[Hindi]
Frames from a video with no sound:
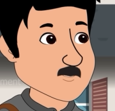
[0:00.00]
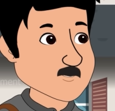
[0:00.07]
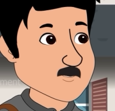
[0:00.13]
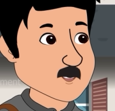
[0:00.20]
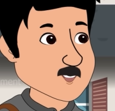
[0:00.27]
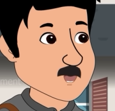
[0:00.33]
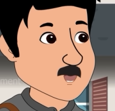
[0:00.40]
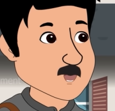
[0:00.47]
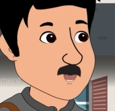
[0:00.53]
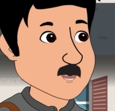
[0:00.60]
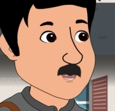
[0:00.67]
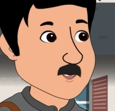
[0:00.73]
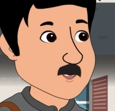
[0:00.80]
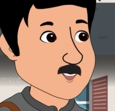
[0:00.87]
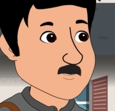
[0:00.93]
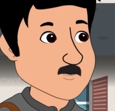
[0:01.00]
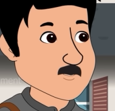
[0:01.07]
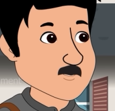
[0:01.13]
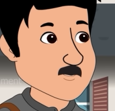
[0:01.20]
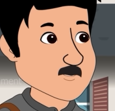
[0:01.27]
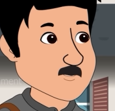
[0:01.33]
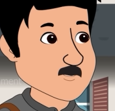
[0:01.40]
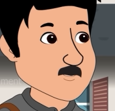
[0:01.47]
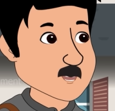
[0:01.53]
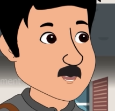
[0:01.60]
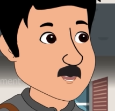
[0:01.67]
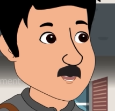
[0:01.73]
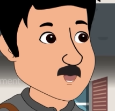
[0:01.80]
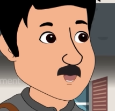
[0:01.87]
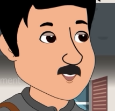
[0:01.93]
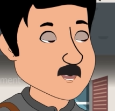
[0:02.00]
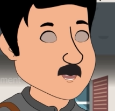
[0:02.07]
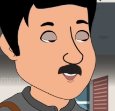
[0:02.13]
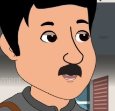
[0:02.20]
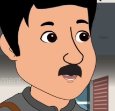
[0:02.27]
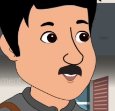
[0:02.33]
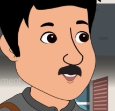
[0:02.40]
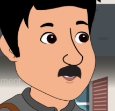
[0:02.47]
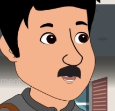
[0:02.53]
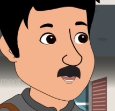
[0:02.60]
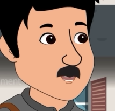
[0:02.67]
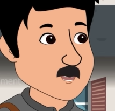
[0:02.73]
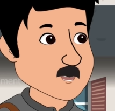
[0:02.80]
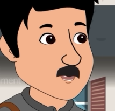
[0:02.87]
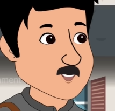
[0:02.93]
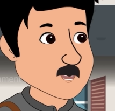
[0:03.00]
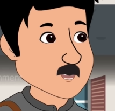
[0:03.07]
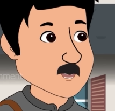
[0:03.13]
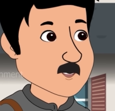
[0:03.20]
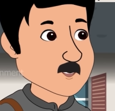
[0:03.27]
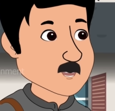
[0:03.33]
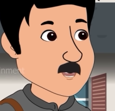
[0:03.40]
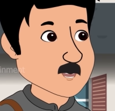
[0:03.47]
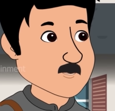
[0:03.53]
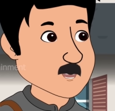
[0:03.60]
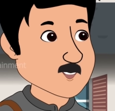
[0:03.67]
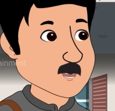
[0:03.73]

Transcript: अब समझ में आया कि इस घर में बिजली बिल पहुंचाने कोई